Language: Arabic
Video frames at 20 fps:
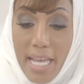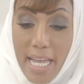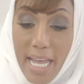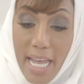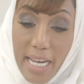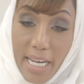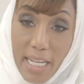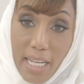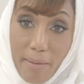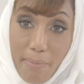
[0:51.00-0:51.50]

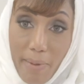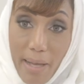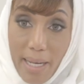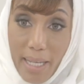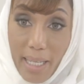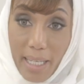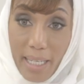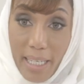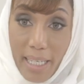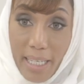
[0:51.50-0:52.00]
إحنا
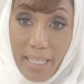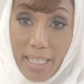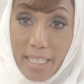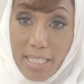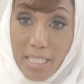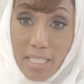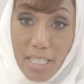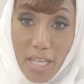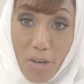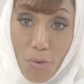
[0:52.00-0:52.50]
كبالغين
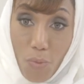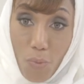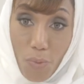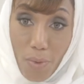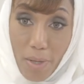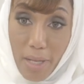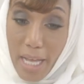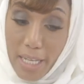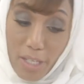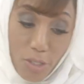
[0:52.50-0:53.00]
الزن
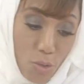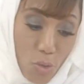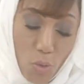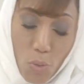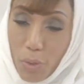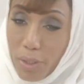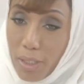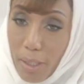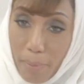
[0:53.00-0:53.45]
هذا سلوك